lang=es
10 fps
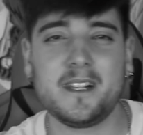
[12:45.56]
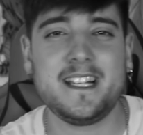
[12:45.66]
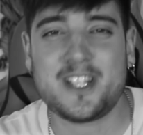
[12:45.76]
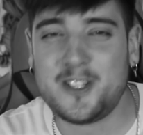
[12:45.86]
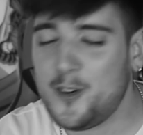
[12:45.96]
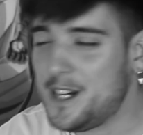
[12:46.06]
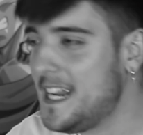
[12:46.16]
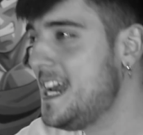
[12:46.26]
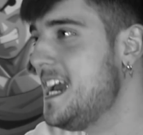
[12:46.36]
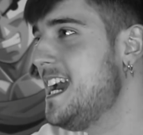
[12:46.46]
de esto
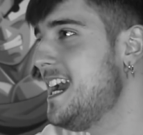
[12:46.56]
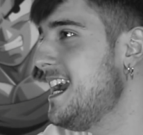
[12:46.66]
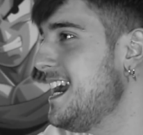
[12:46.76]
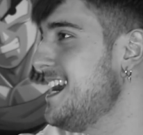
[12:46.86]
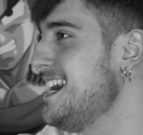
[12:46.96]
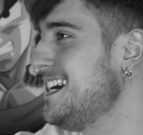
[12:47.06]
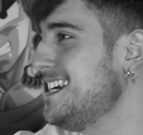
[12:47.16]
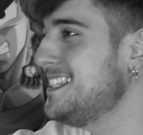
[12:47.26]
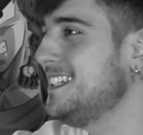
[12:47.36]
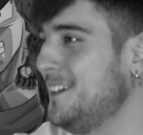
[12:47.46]
que es.